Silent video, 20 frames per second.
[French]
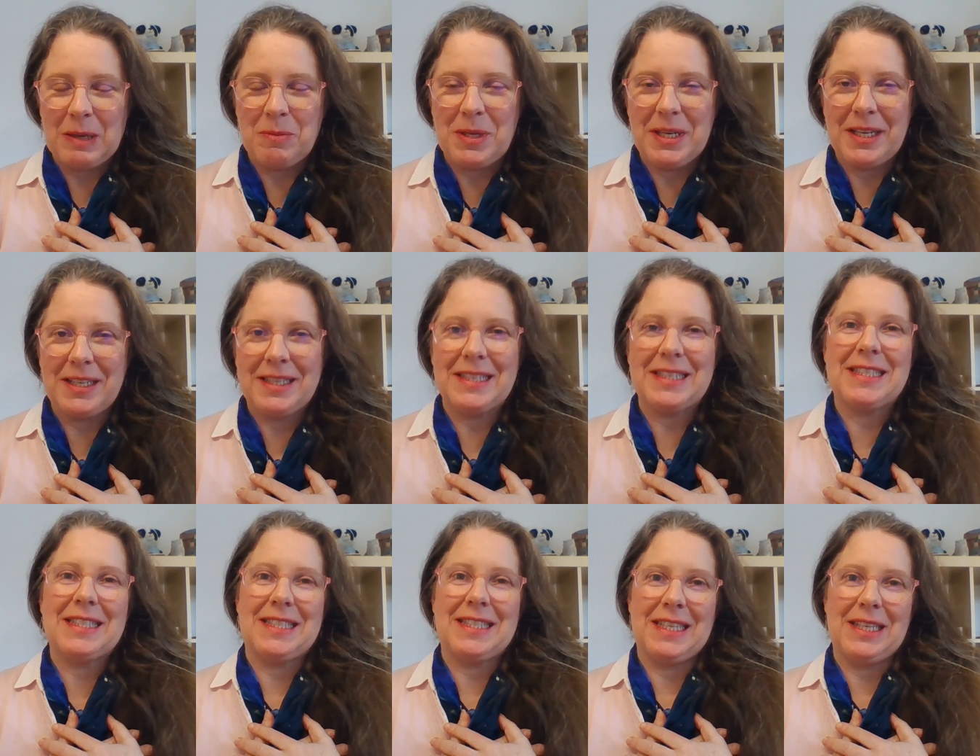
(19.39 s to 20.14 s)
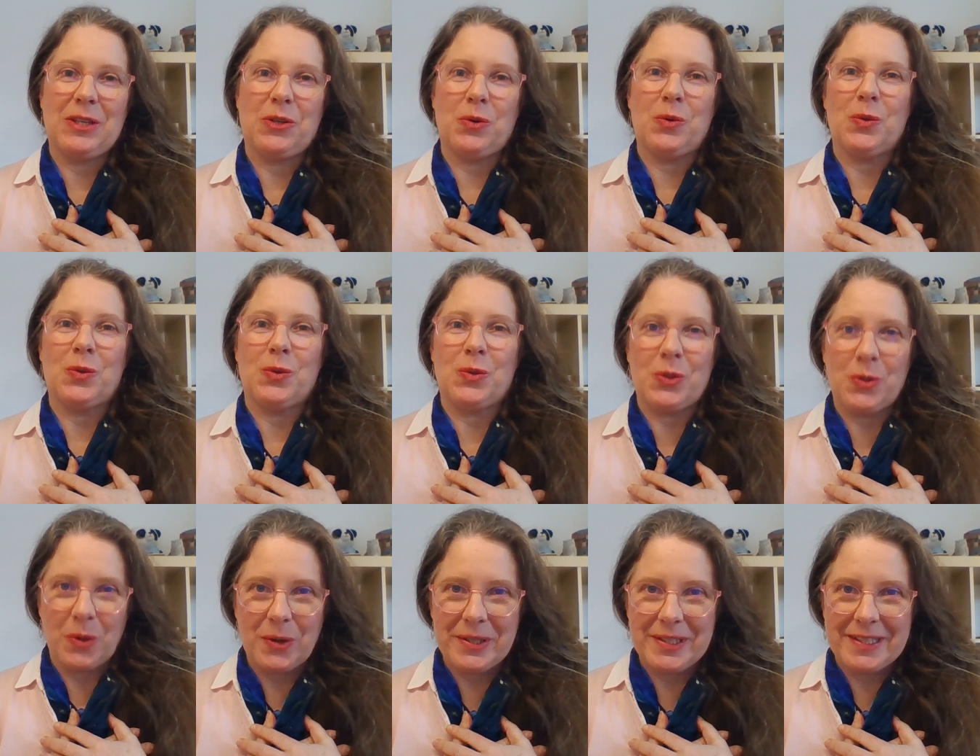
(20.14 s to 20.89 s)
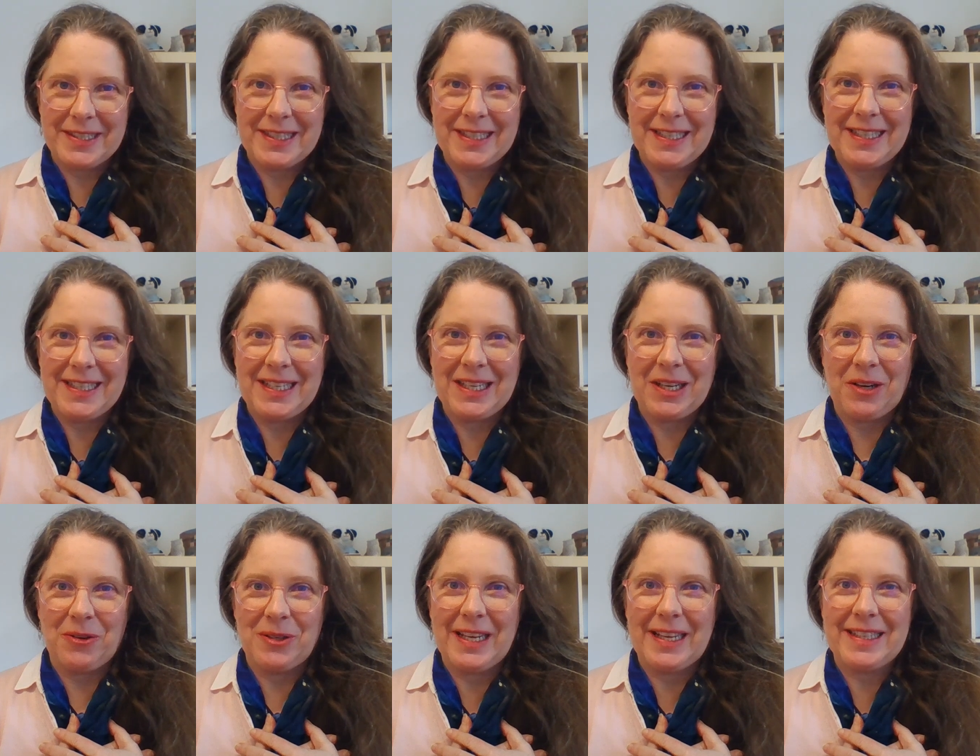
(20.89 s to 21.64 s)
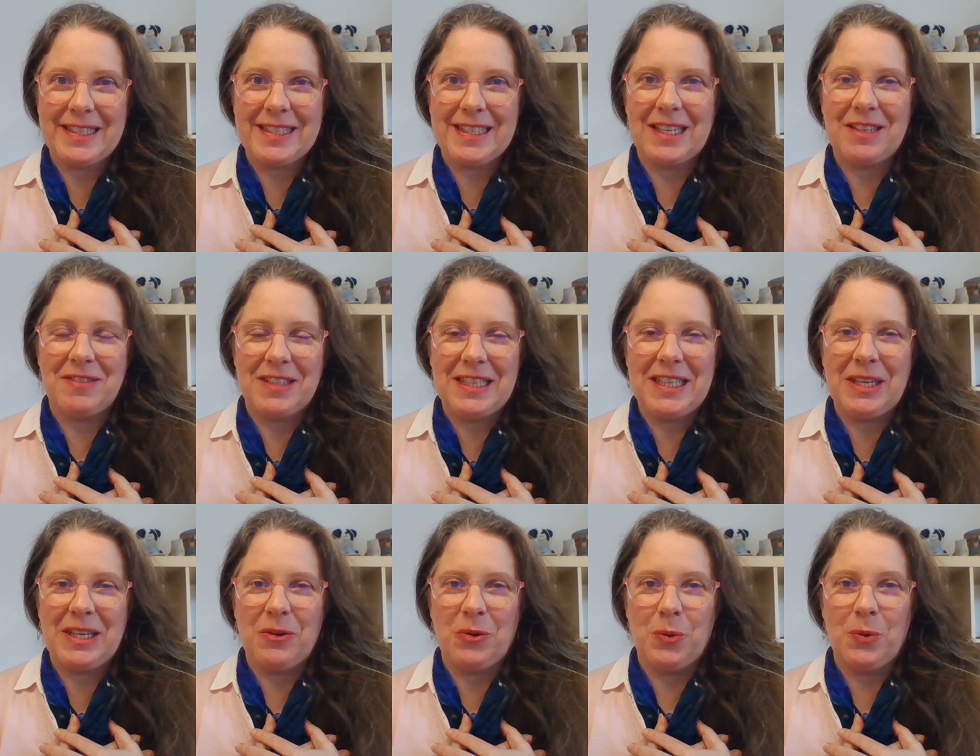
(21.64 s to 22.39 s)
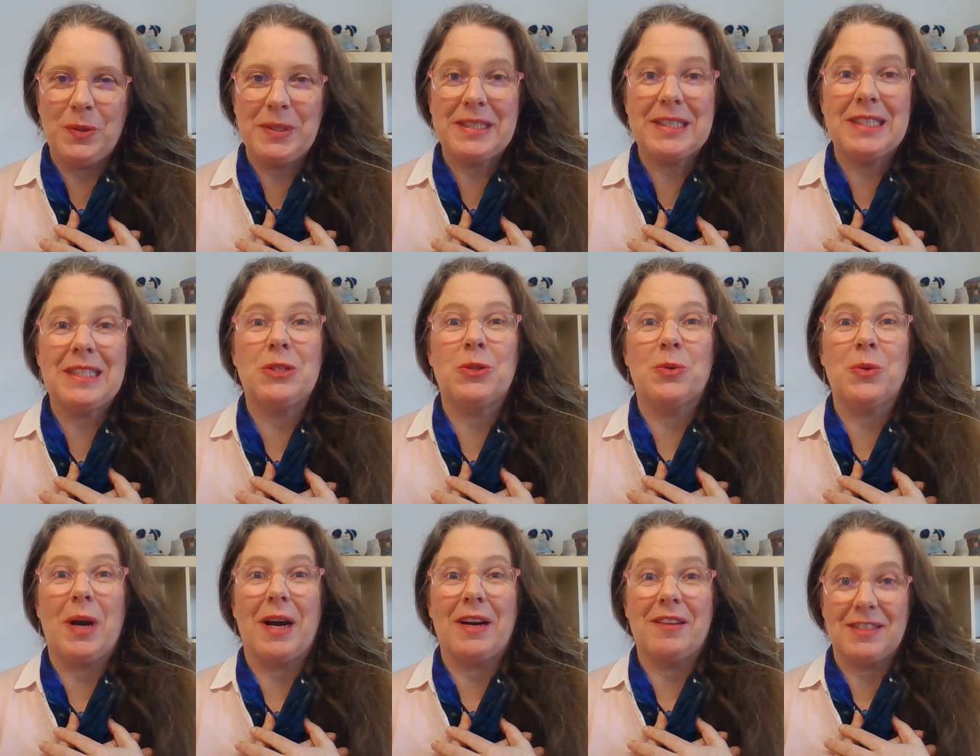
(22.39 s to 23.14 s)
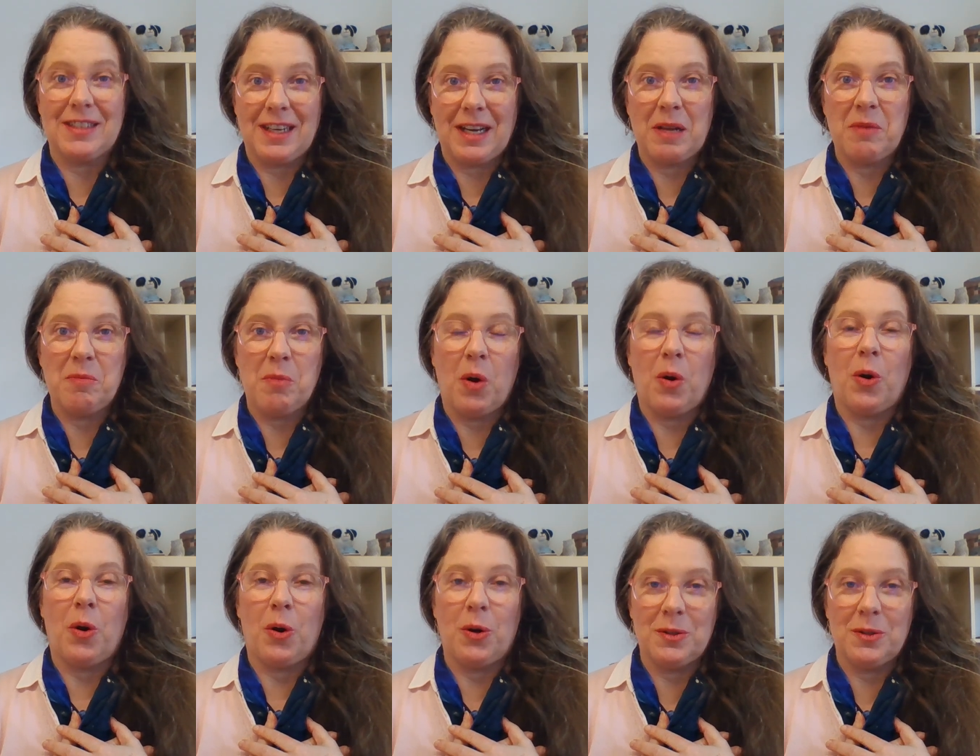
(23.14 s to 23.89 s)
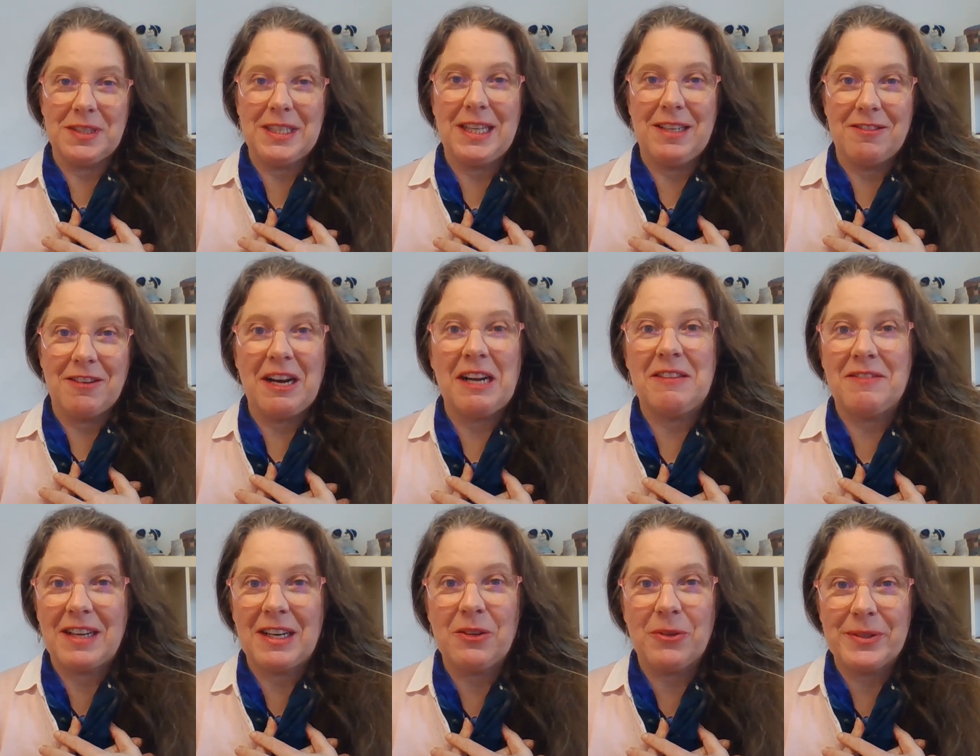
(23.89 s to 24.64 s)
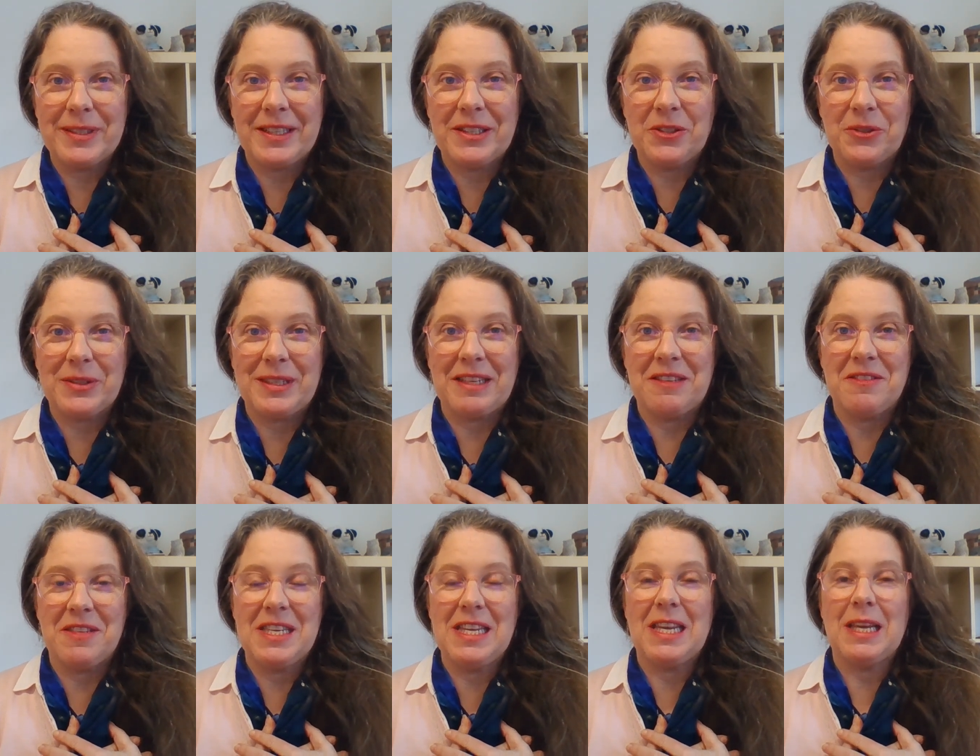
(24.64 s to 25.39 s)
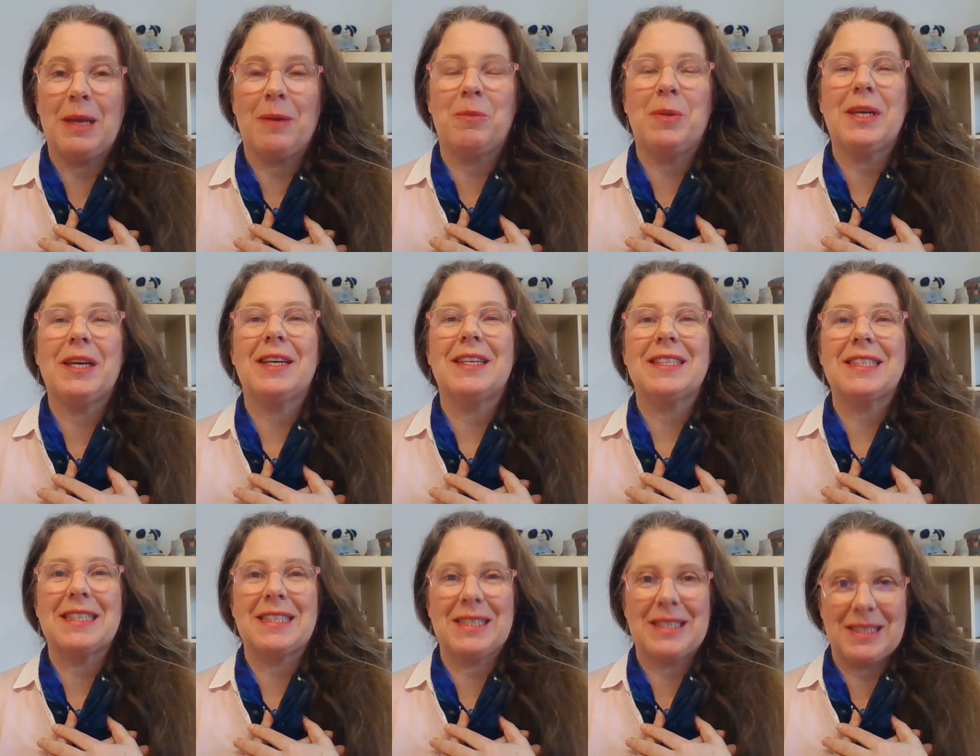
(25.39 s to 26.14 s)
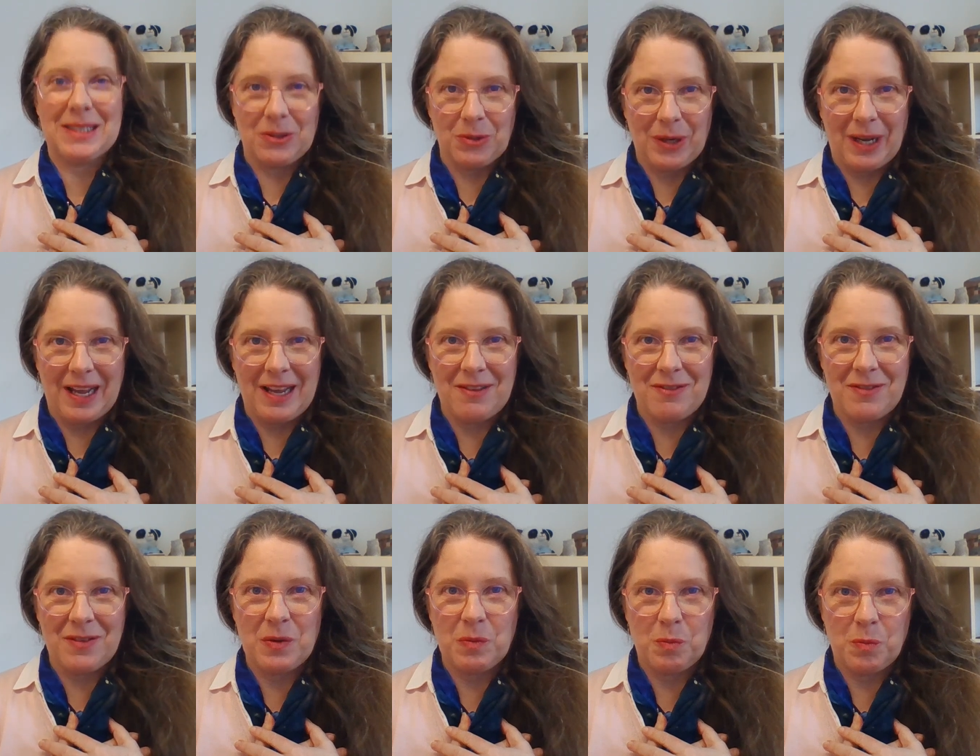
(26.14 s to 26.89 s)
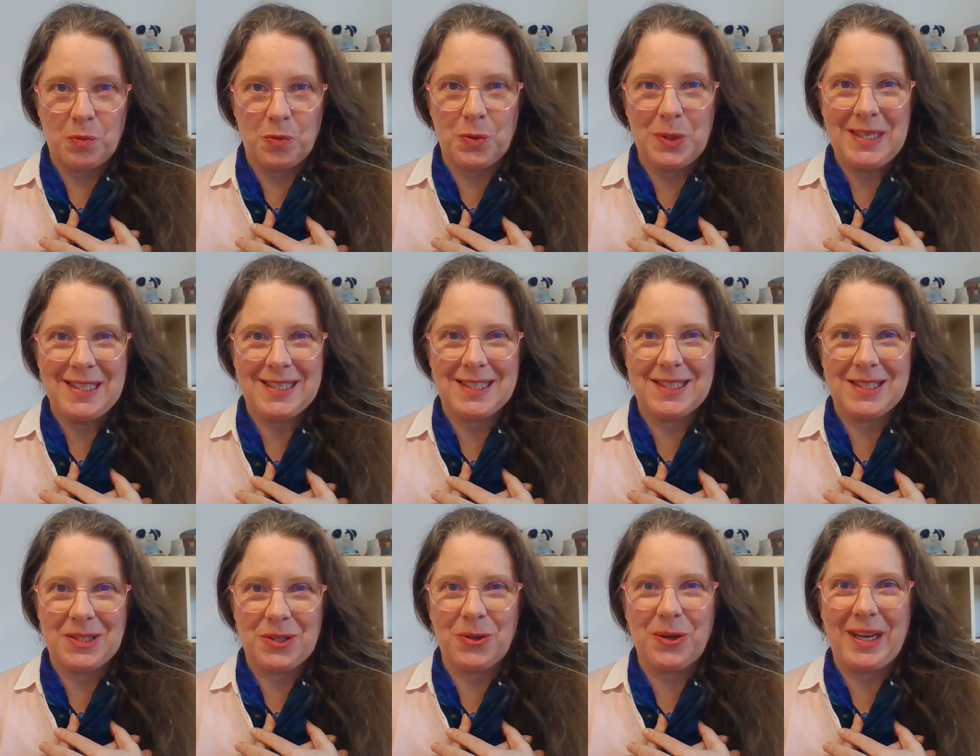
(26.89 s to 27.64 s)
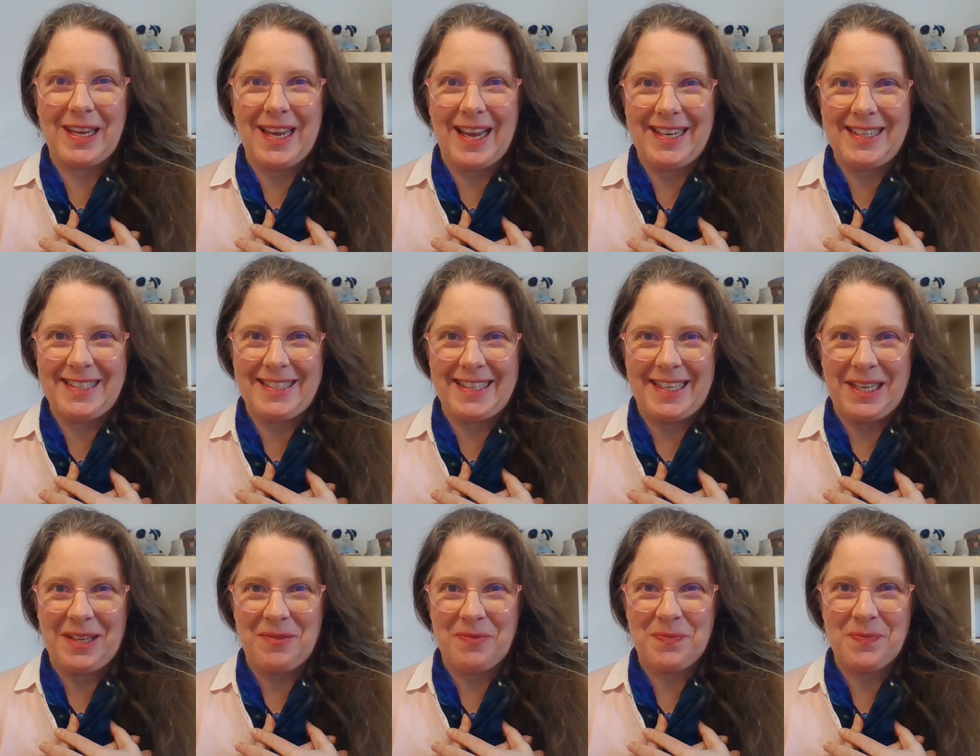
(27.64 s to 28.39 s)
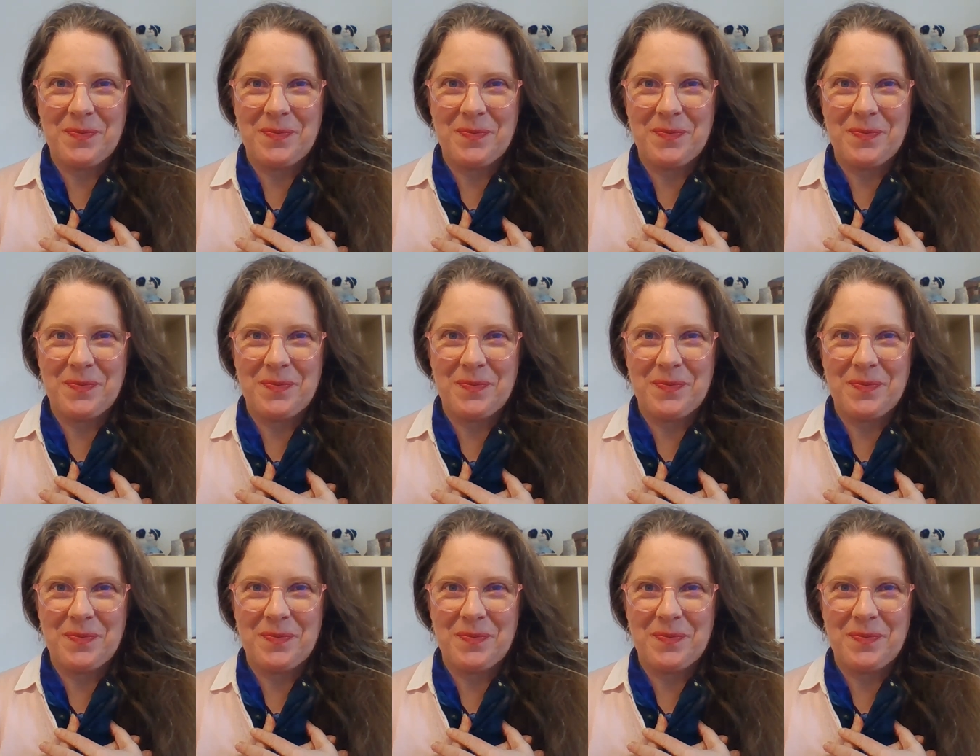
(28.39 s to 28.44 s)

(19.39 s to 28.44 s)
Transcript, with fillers: eh bien, c'est que toi aussi qui regardes cette vidéo, si tu as vraiment envie d'avoir un Valentin dans ta vie, eh bien, ce rêve puisse se réaliser.